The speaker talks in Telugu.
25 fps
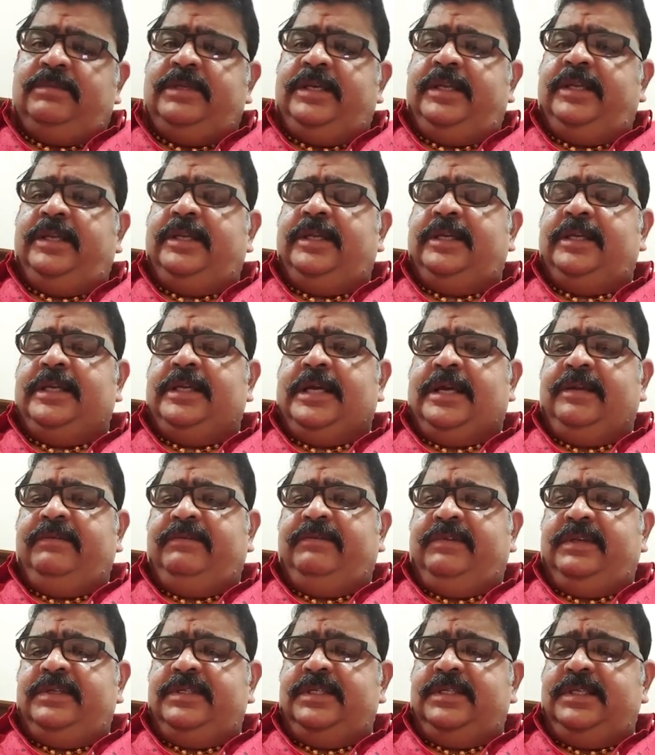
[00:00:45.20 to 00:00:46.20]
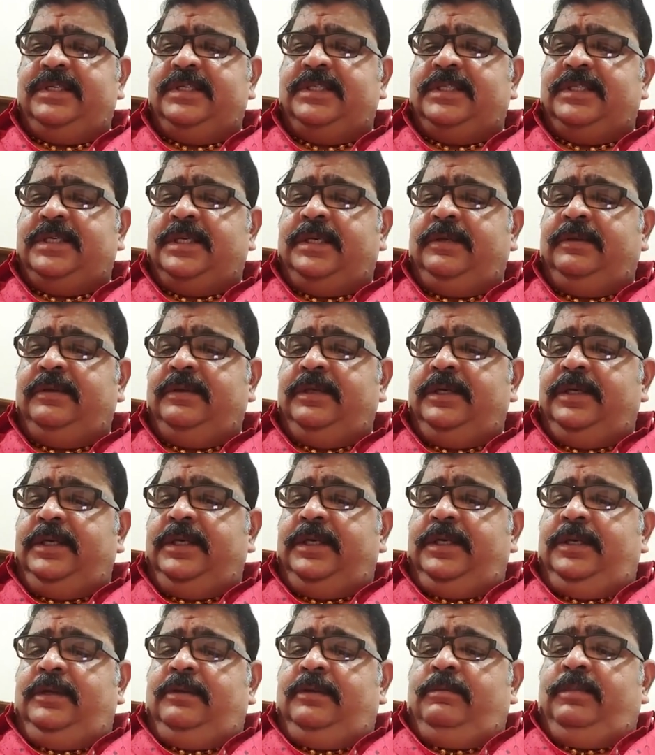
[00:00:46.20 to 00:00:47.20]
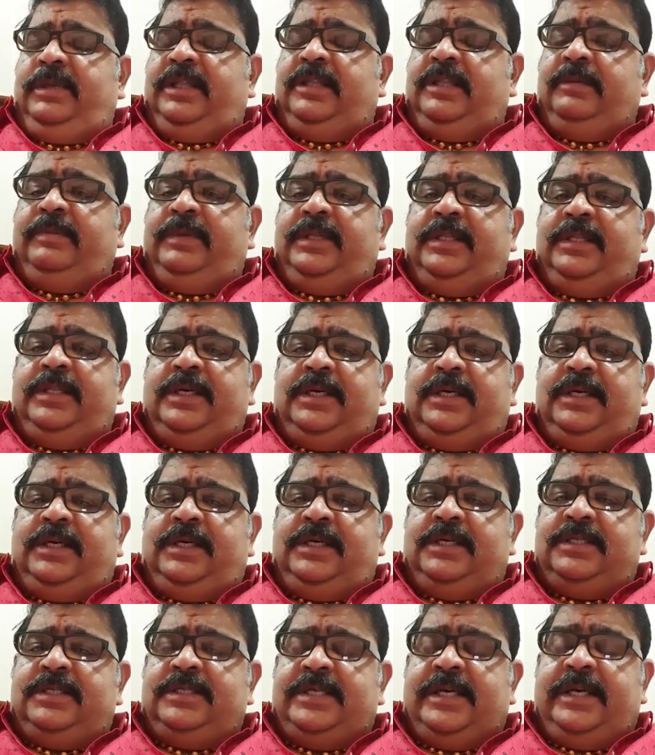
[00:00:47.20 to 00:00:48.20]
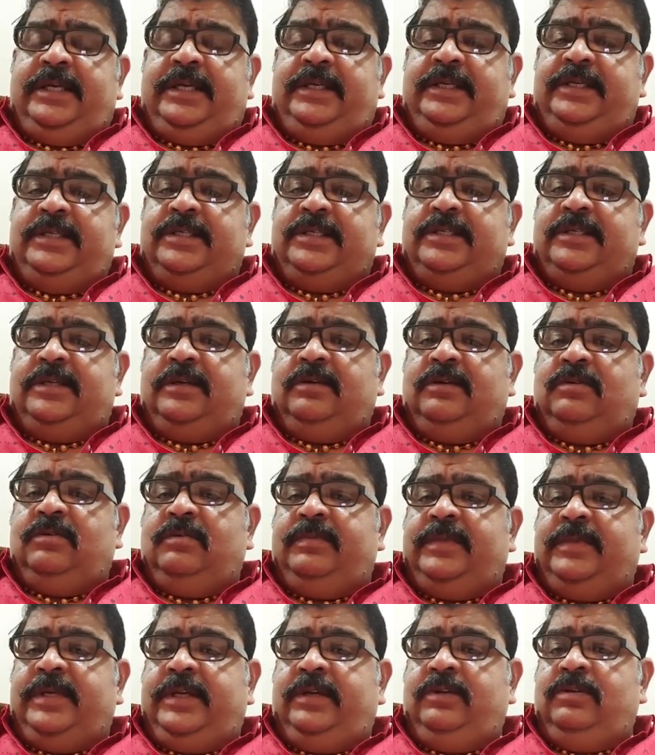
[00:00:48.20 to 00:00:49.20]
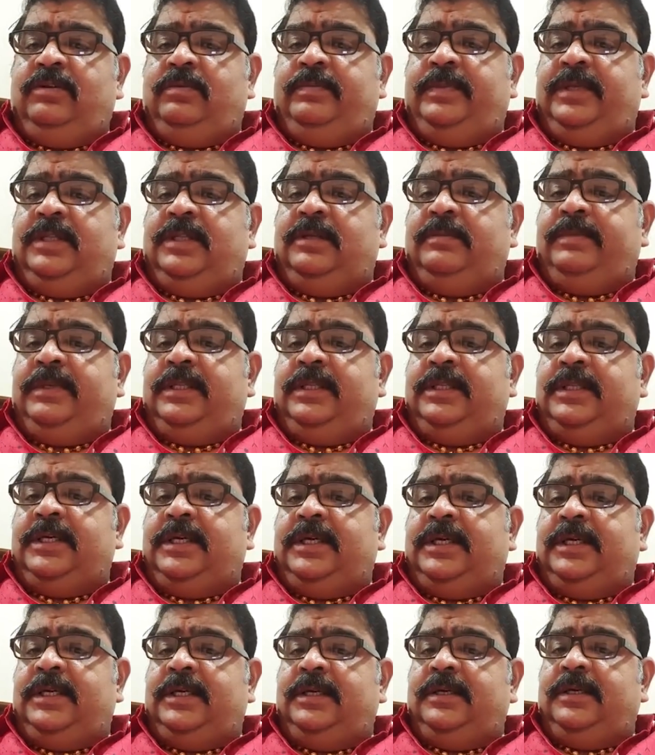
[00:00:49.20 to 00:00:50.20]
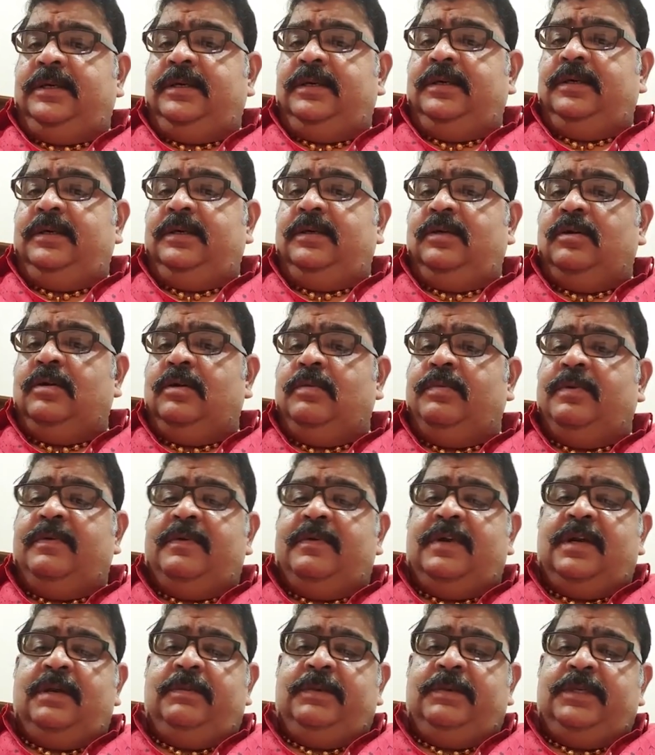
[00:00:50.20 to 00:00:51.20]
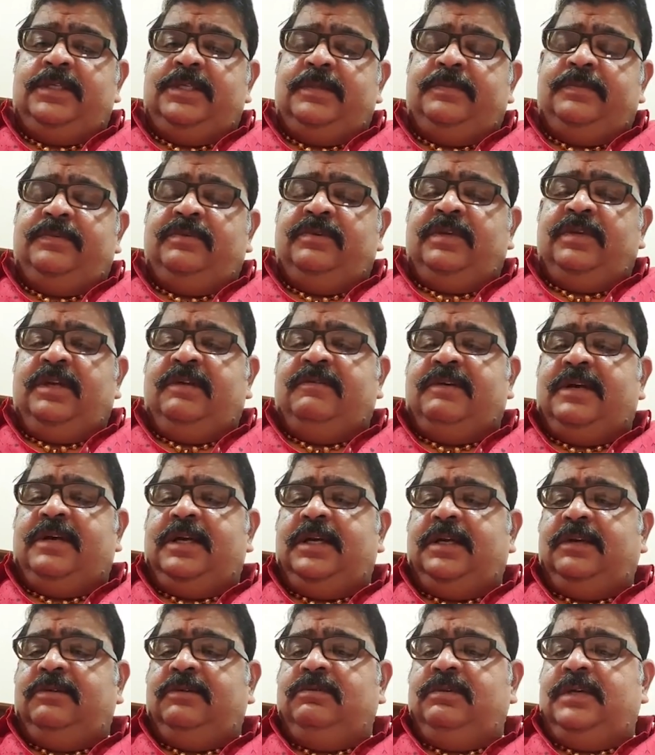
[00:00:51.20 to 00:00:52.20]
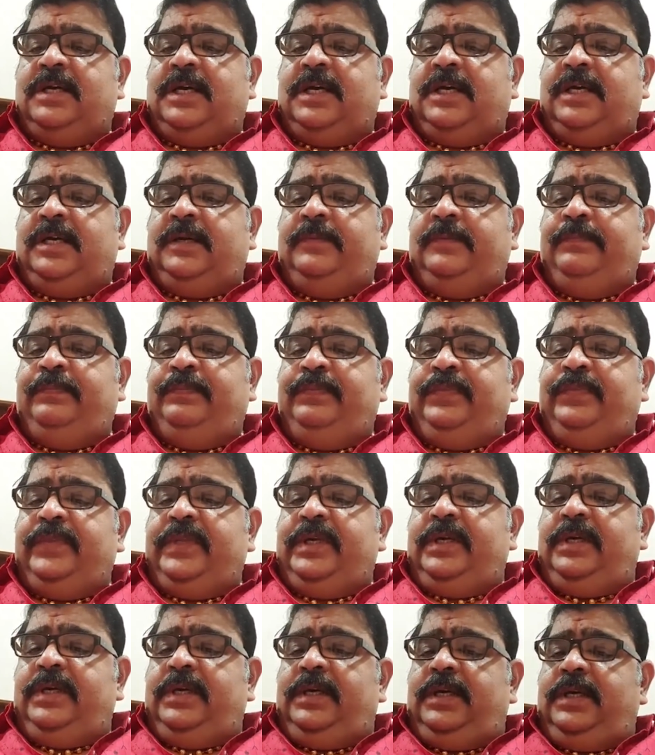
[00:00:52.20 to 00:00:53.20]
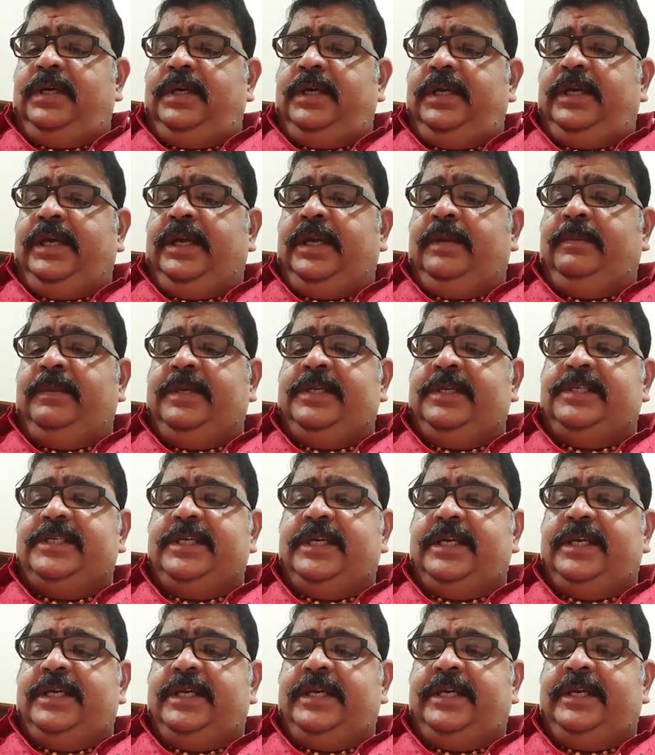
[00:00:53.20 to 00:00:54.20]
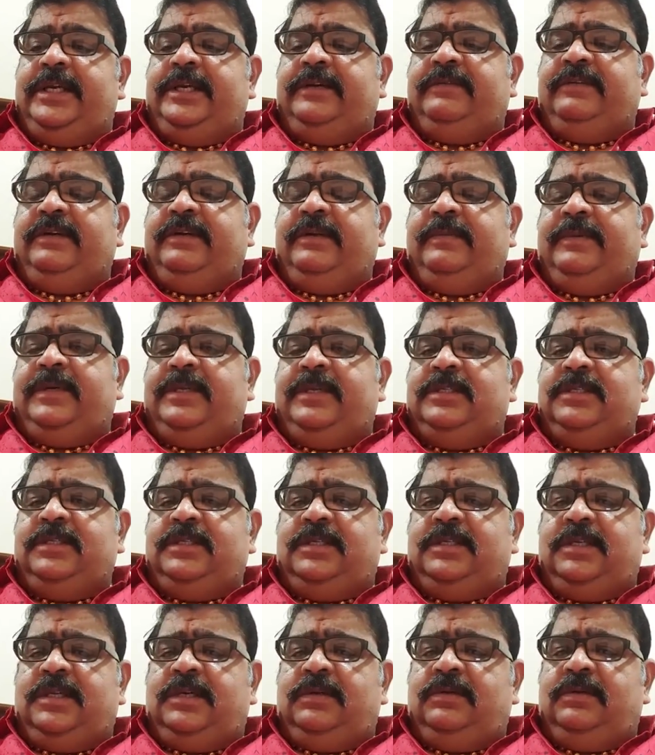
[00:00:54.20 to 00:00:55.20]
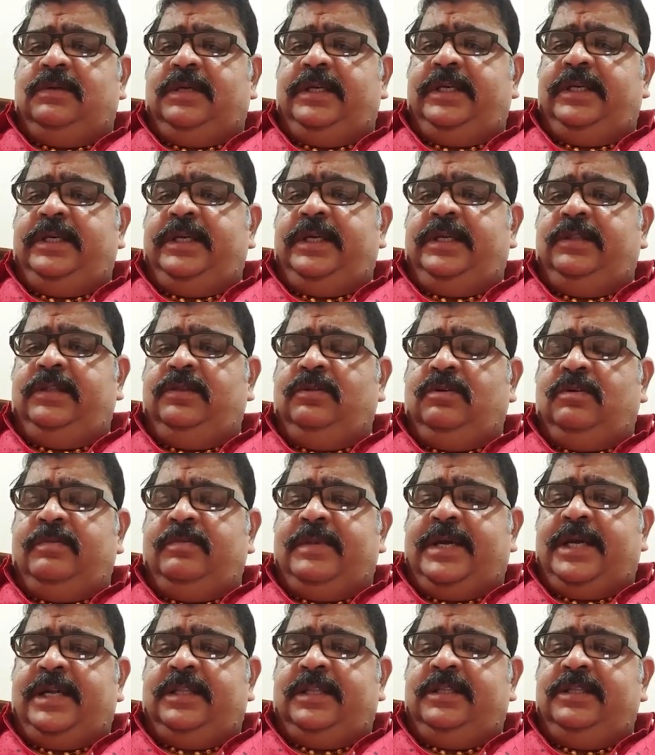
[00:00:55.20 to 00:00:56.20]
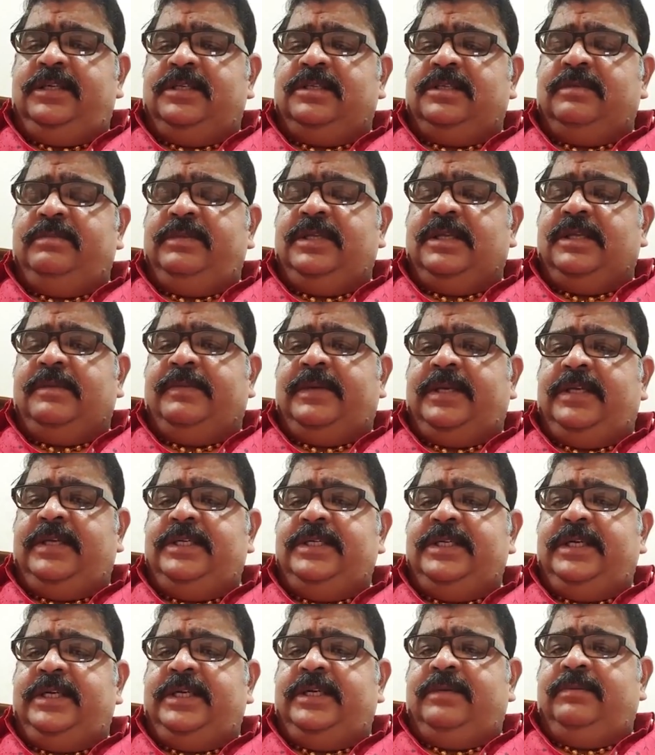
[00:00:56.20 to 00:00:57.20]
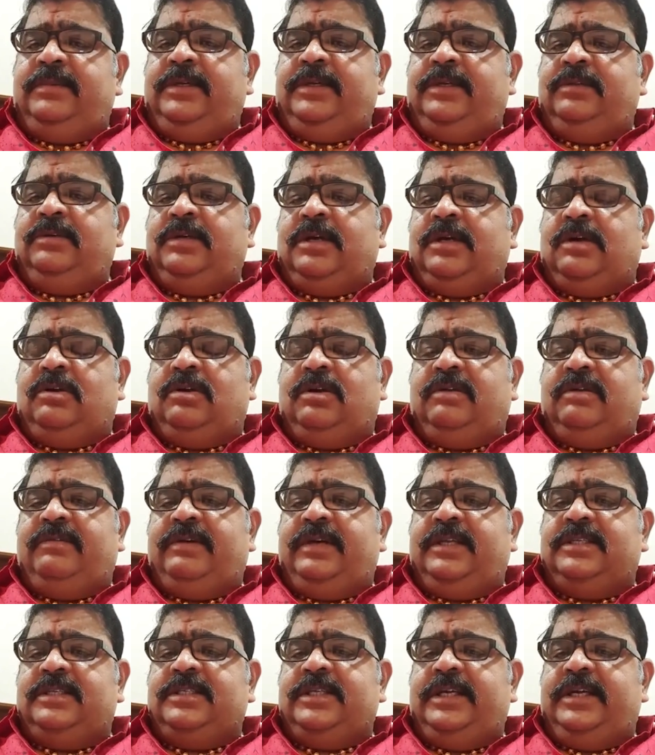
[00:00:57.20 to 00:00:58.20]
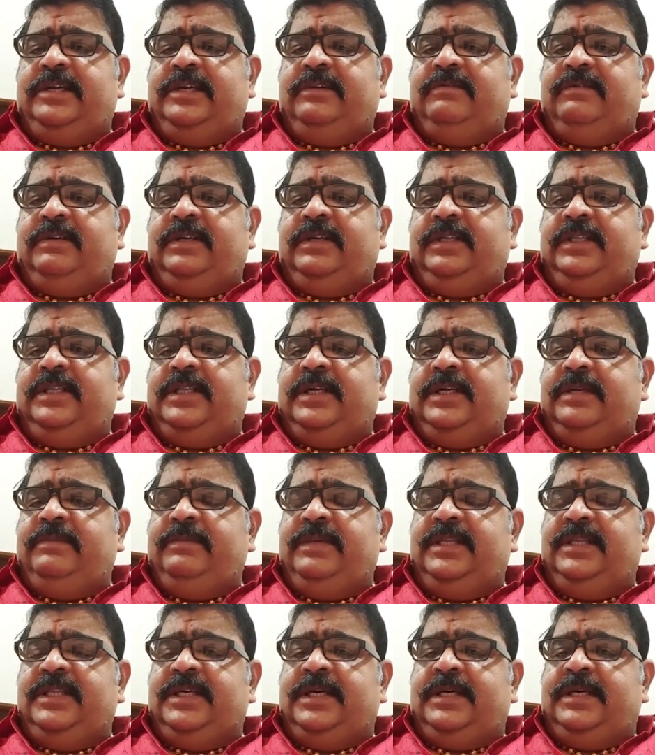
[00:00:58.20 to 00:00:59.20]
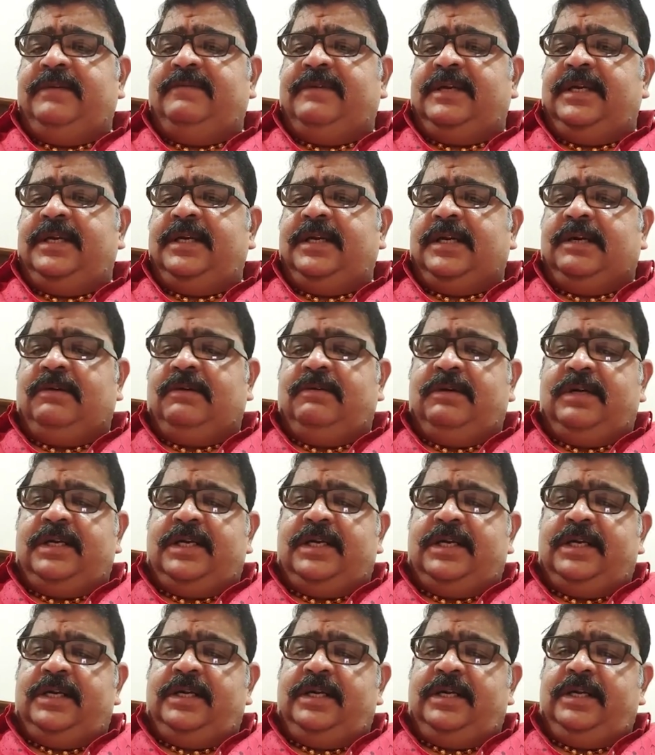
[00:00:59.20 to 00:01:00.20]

అని చెప్పుకునే వాళ్ళకు కూడా ఏమీ చేయలేనటువంటి పరిస్థితులలో అంటే ఎందుకు భారతదేశం మీద పనిచేయడం లేదు కరోనా వైరస్ అనేటువంటిది దాని మీద వాళ్ళకు అవగాహన లేకుండా ఒక ఆలోచనలో పడిపోయినటువంటి పరిస్థితులలో నేను ఆల్రెడీ చెప్పడం జరిగింది ఎప్పుడో ఇప్పుడు కాదు